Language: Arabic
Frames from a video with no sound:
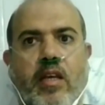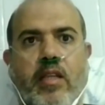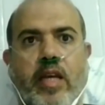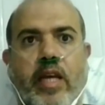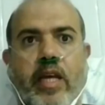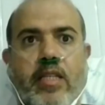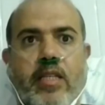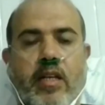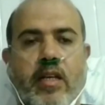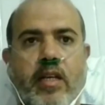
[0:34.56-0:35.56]

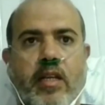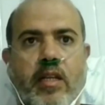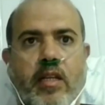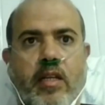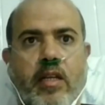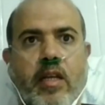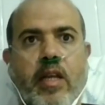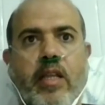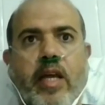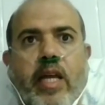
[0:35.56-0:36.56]
عامل عامل ايه
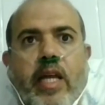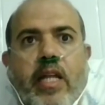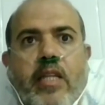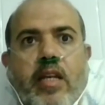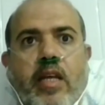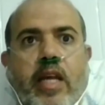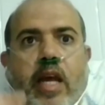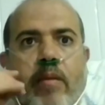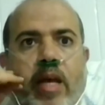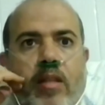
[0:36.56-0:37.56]
يا احمد طمنا
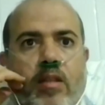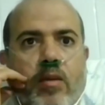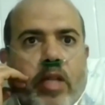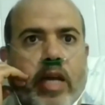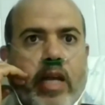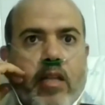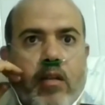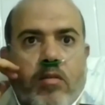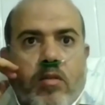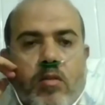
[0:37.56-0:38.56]
تحيات وتحياتي
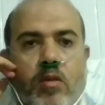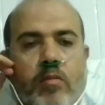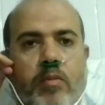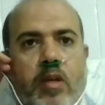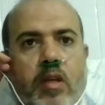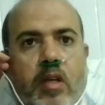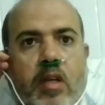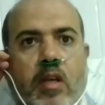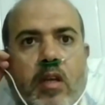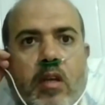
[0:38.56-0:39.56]
للاستاذ قطب
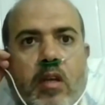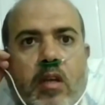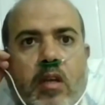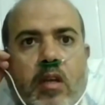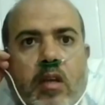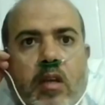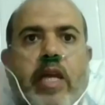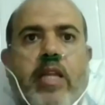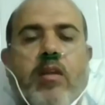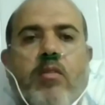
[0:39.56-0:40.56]

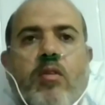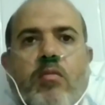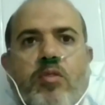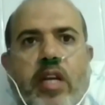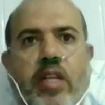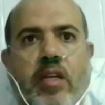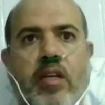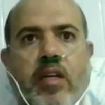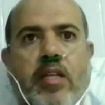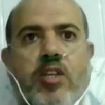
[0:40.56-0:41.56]
تحياتي لكل مشرفين
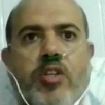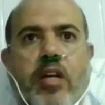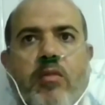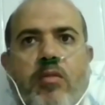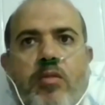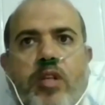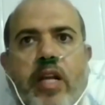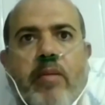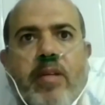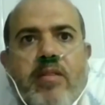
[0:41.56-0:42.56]
الشرق
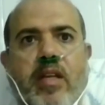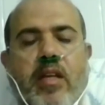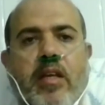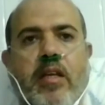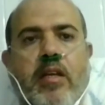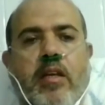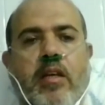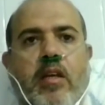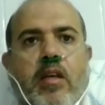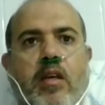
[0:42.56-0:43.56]
والشارع المصري
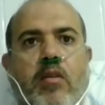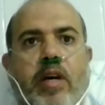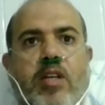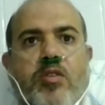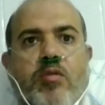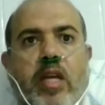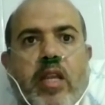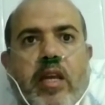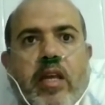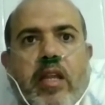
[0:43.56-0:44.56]
وحشتوني
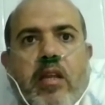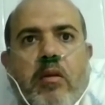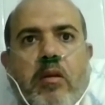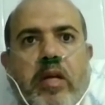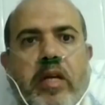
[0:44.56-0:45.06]
جدا جدا والله